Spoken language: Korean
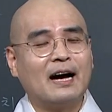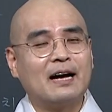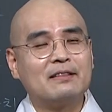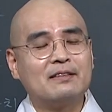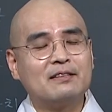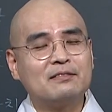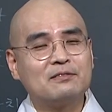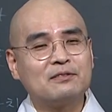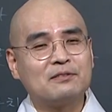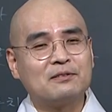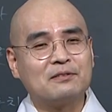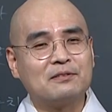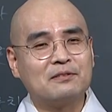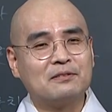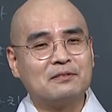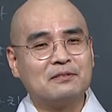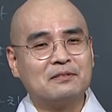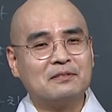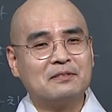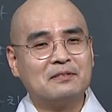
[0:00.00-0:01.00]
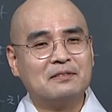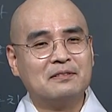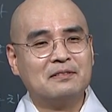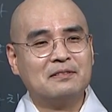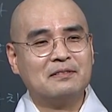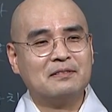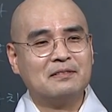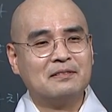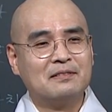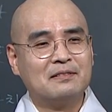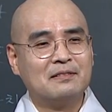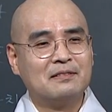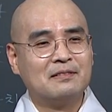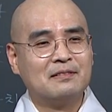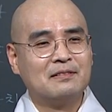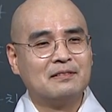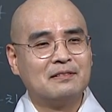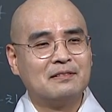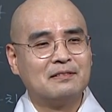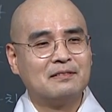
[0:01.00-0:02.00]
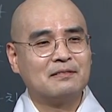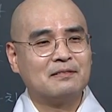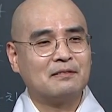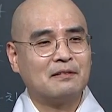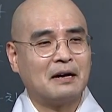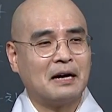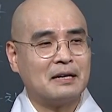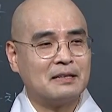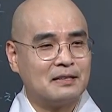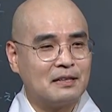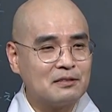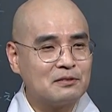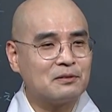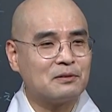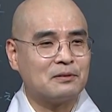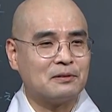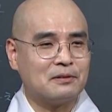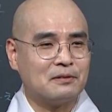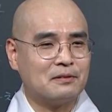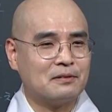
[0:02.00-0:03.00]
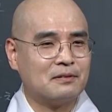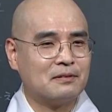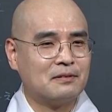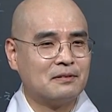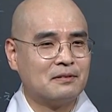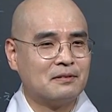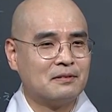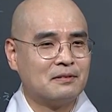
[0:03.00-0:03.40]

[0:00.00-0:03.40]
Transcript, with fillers: 안 됐어요. 어, 안 됐어요.